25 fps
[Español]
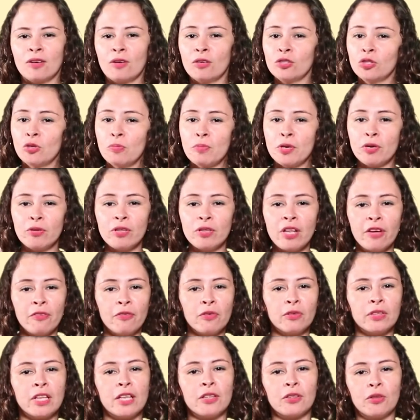Consumir una
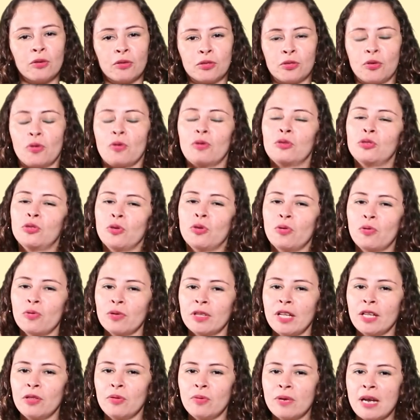fruta en trozos con
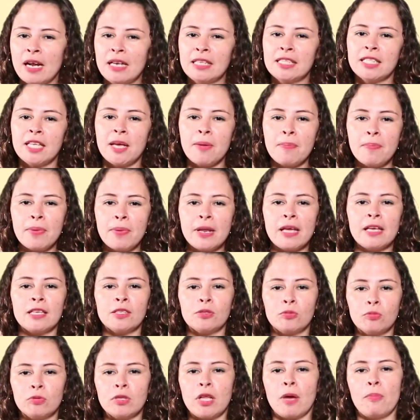yogur natural siempre
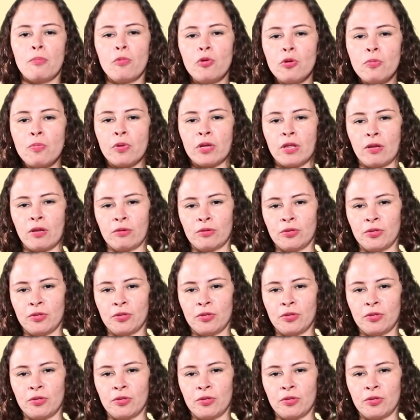es una muy buena